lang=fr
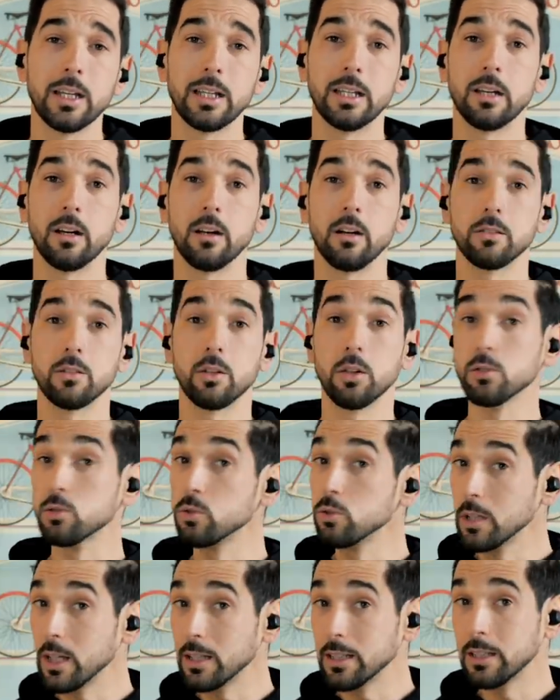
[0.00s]
Et dans
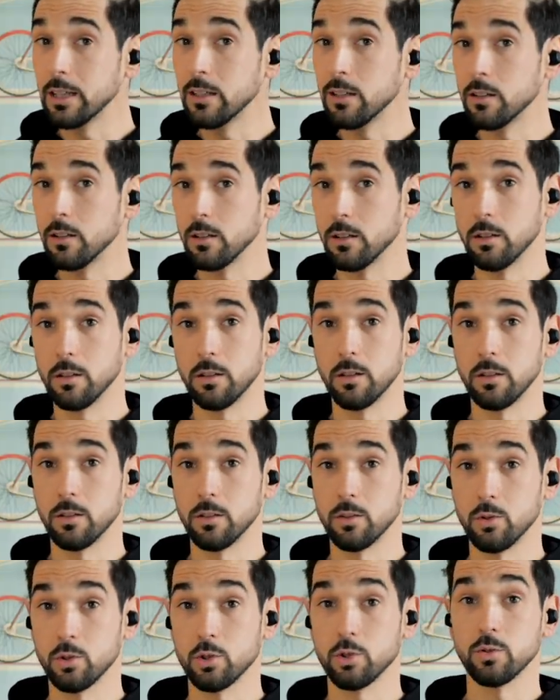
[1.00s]
une année
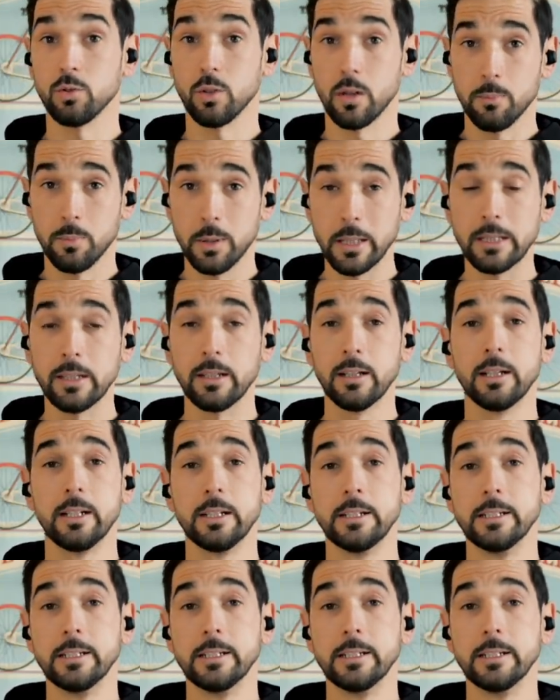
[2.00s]
de Jeux Olympiques,